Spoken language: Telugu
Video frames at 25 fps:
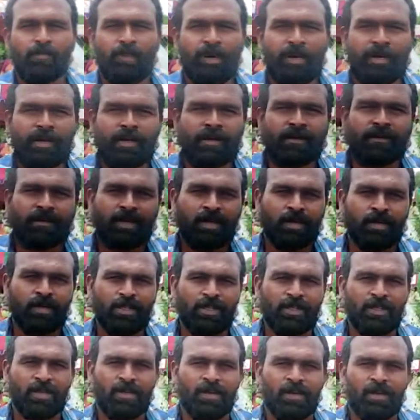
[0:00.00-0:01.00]
బండిరెడ్డి
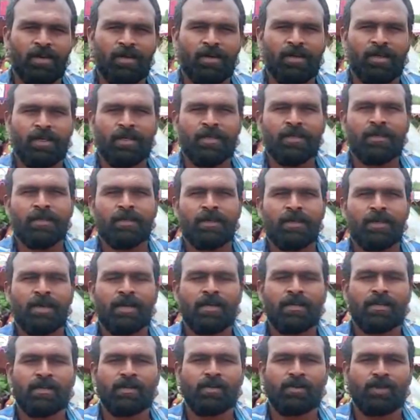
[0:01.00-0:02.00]
చలపతిరావు అల్లుడిని
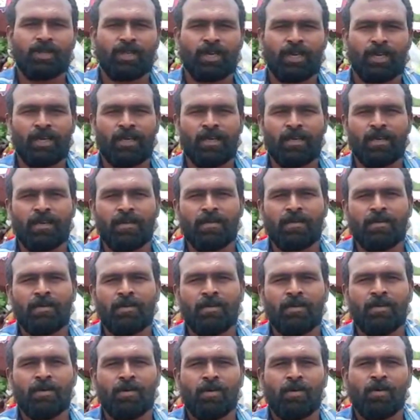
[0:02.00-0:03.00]
అతను ఉదయాన్నే
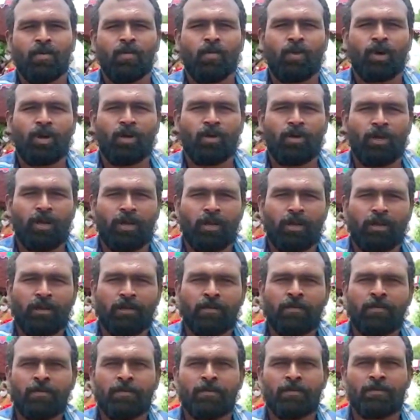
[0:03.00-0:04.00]
పొలం వెళ్ళాడు
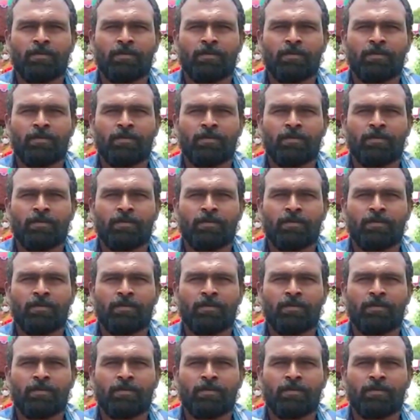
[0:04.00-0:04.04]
